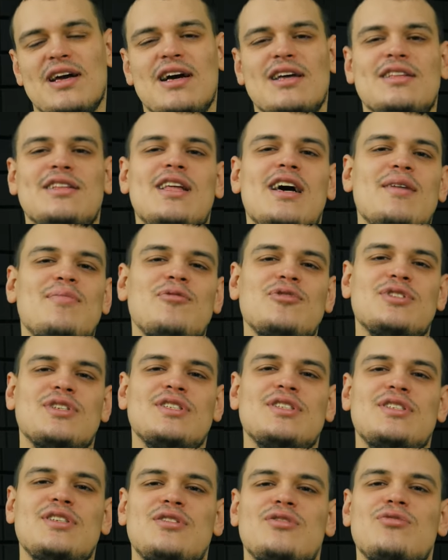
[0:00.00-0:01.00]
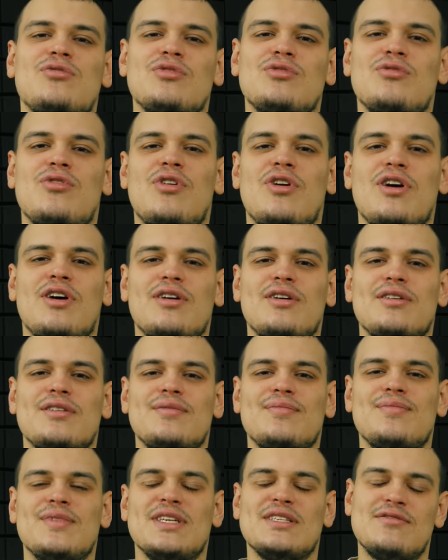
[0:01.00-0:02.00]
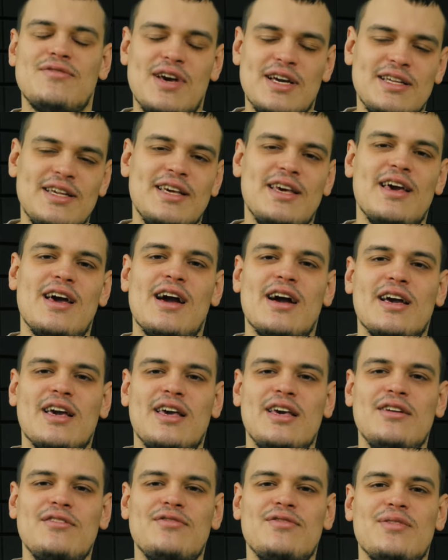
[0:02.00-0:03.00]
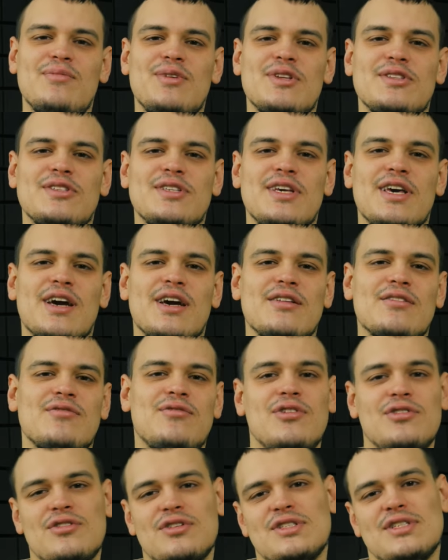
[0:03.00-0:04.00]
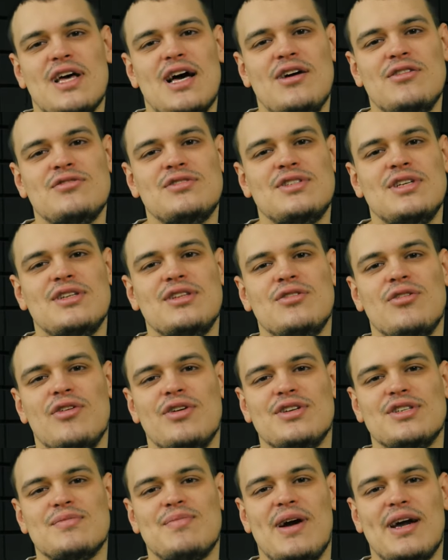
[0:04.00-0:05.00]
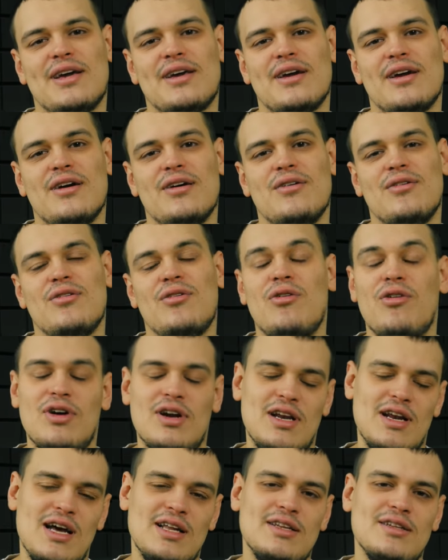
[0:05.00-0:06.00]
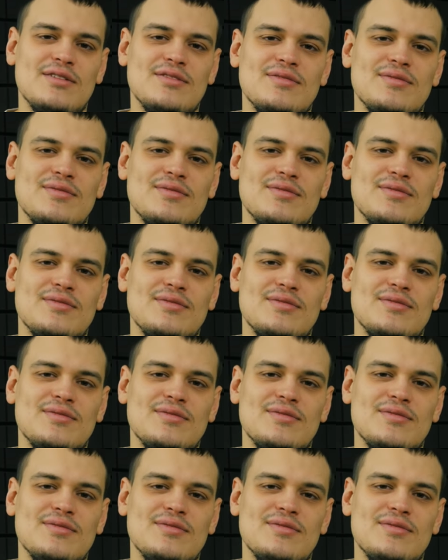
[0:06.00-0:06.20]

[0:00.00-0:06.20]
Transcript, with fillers: Danach müssen Sie nur noch ähm, das fertige Archiv mit Ihren Fotos aus dem neuen Speicher hochladen.